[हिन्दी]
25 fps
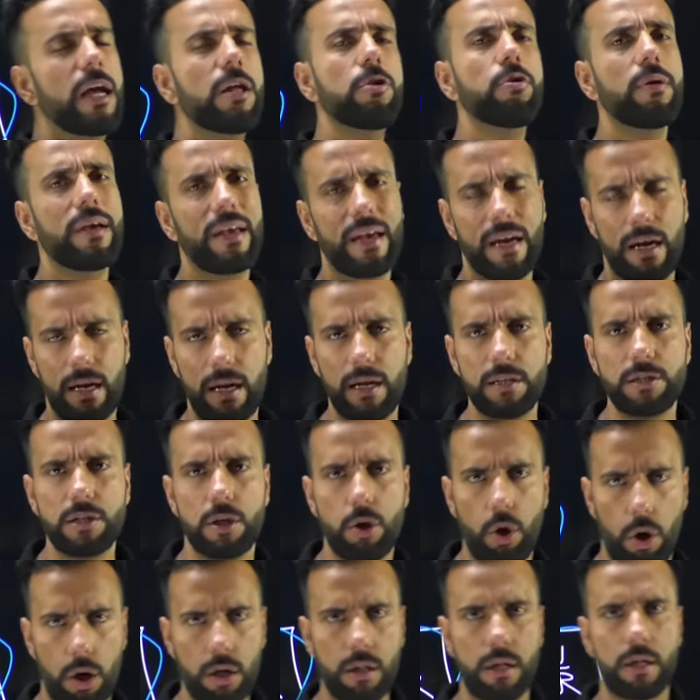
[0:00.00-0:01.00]
नहीं तो एक
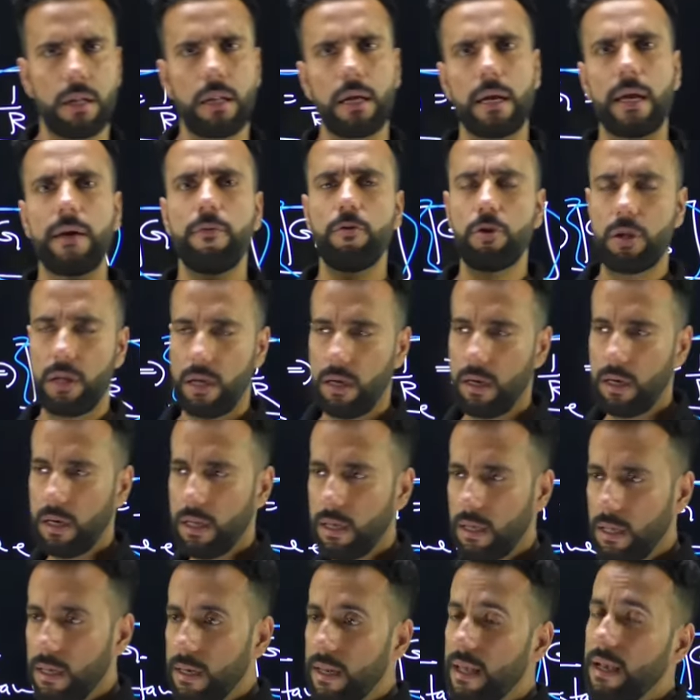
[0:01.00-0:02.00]
लेक्चर और दे देंगे वो
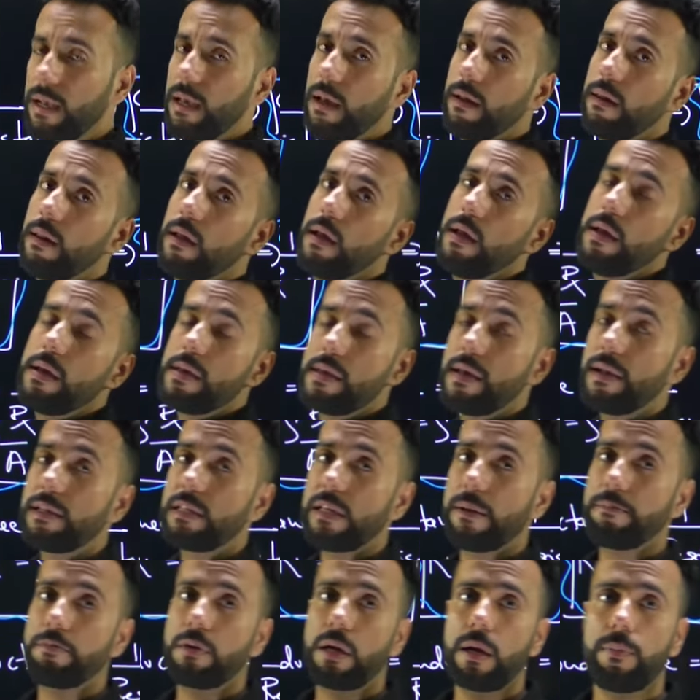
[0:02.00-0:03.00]
देख लेंगे लेकिन
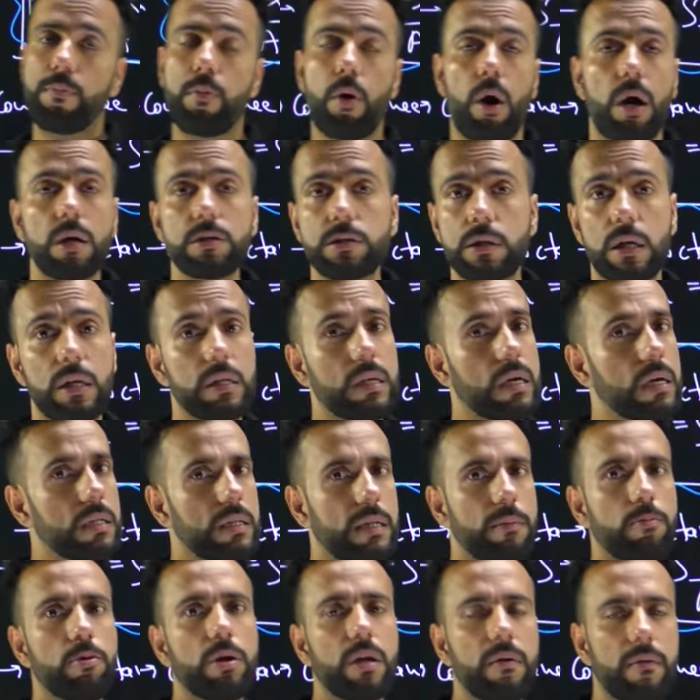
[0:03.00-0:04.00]
ये चैप्टर अब बहुत जल्द
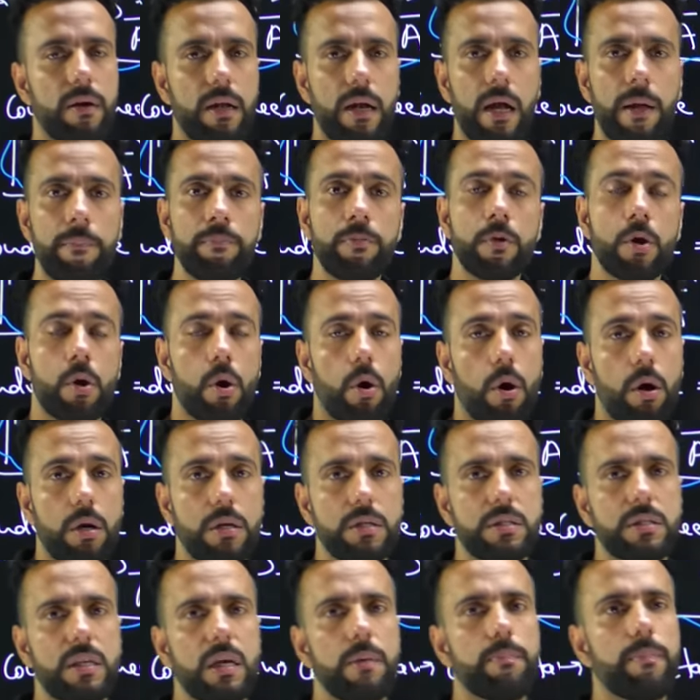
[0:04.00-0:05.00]
ख़त्म होने वाला है
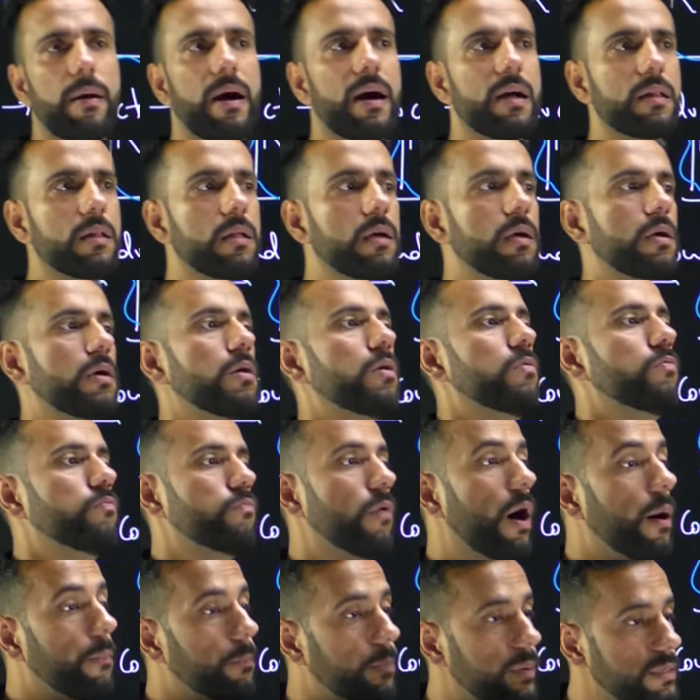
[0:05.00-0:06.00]
और इसके बाद
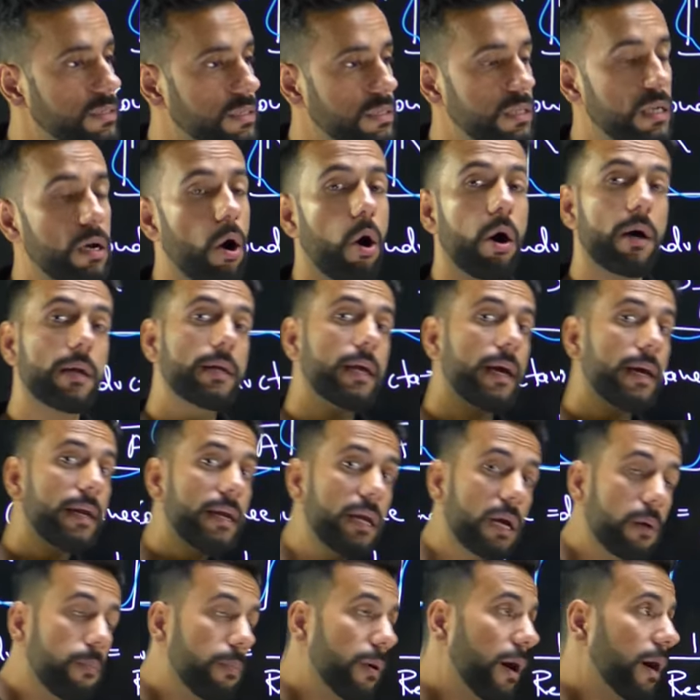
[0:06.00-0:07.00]
वापस से
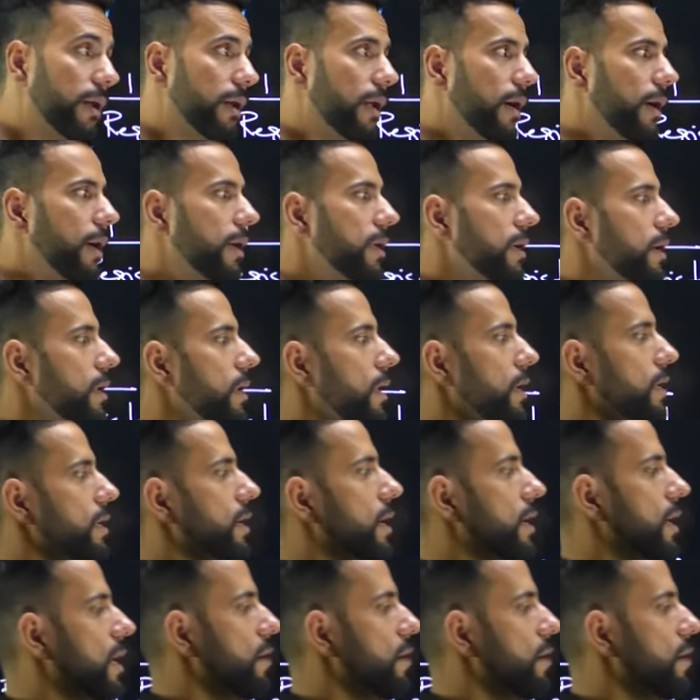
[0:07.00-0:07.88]
ऑर्गेनिक पे आना है या नहीं